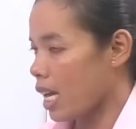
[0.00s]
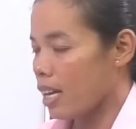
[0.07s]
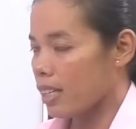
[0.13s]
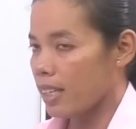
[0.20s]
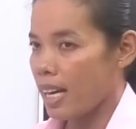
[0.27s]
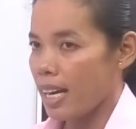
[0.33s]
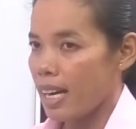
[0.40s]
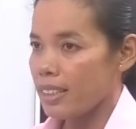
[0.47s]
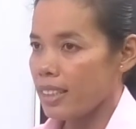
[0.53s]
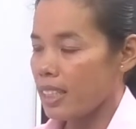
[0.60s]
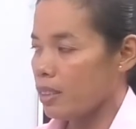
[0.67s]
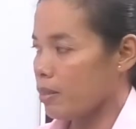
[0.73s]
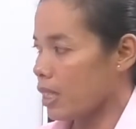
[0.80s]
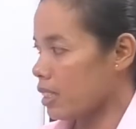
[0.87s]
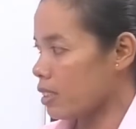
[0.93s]
na cắt ai tay
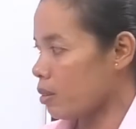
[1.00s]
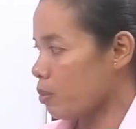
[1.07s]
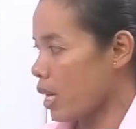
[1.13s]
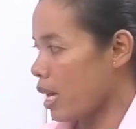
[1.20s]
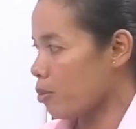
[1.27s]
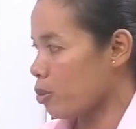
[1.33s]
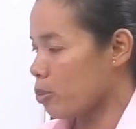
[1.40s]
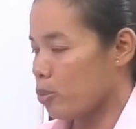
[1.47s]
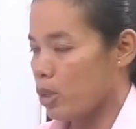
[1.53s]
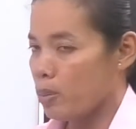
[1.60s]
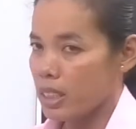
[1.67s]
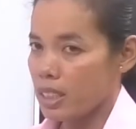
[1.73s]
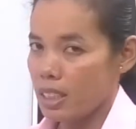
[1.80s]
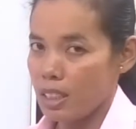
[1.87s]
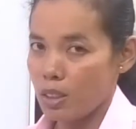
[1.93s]
nhóm cái na xong và hai rụp môn
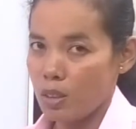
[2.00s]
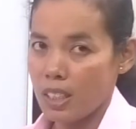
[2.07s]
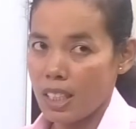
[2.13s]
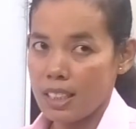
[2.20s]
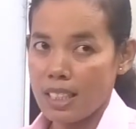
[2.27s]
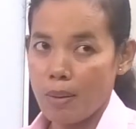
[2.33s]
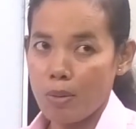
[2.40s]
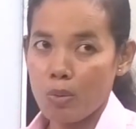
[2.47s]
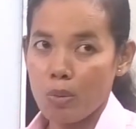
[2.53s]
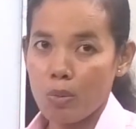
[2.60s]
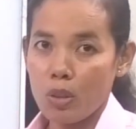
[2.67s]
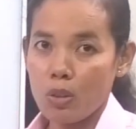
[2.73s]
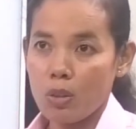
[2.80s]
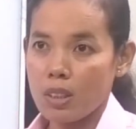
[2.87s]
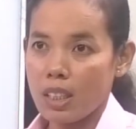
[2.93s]
và sân thì con cha trăm rụp
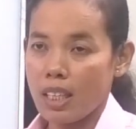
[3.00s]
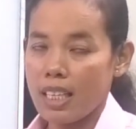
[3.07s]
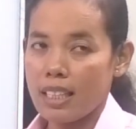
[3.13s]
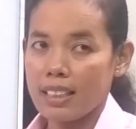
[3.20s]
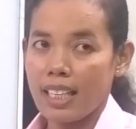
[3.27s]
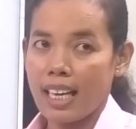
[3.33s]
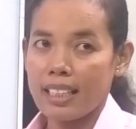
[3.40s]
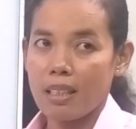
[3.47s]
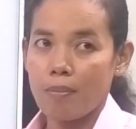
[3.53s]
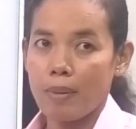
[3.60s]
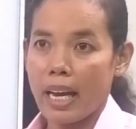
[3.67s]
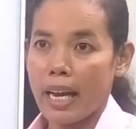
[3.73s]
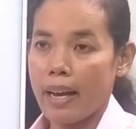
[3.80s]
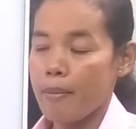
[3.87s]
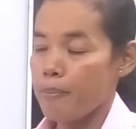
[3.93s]
môn con cha đăng thả cặp làm
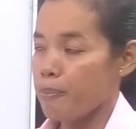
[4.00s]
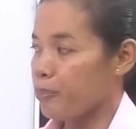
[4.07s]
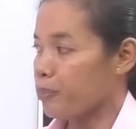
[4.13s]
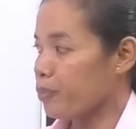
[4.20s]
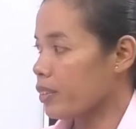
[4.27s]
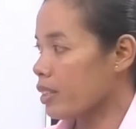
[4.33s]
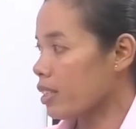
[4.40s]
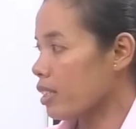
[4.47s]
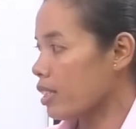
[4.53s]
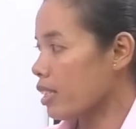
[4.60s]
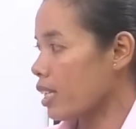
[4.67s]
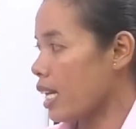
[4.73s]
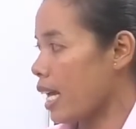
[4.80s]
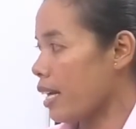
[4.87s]
nà cái